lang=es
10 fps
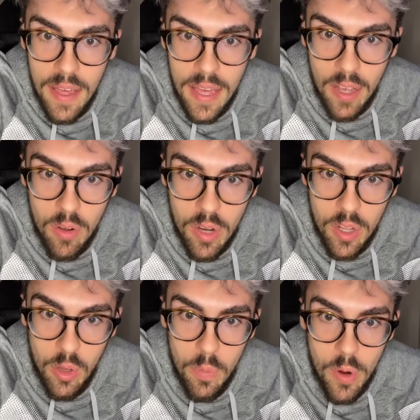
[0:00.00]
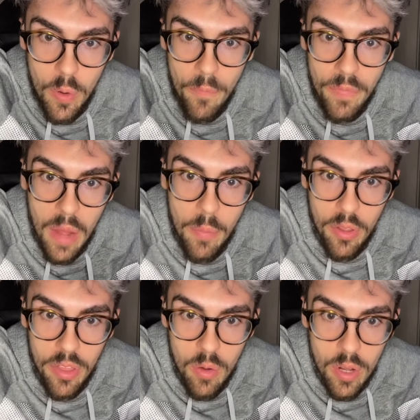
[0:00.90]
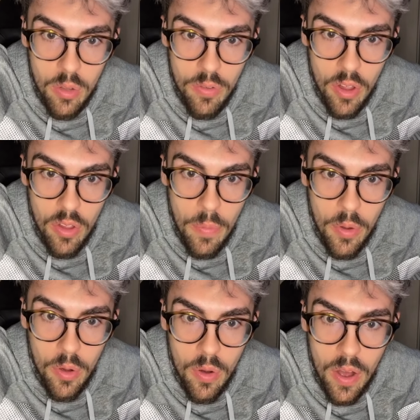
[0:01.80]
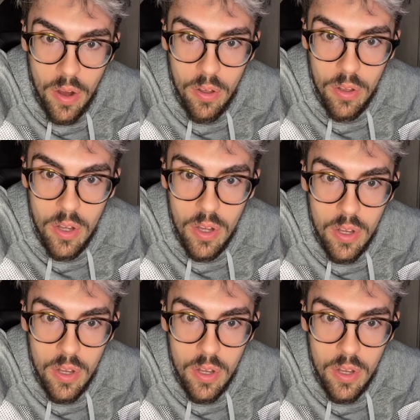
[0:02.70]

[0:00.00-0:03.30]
Incógnito, bro, amorcé un estofado de pollo con arroz.